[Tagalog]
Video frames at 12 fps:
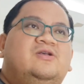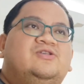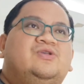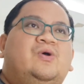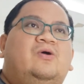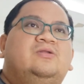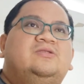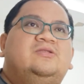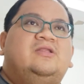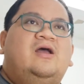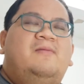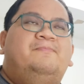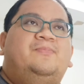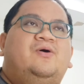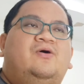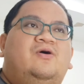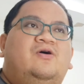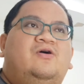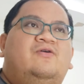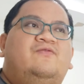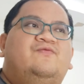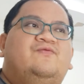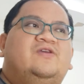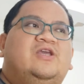so on top
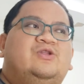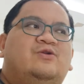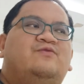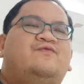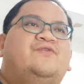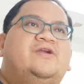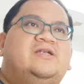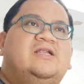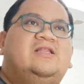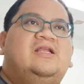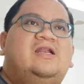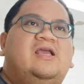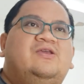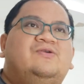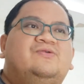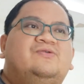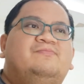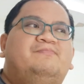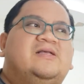of kinonvert na nila yung,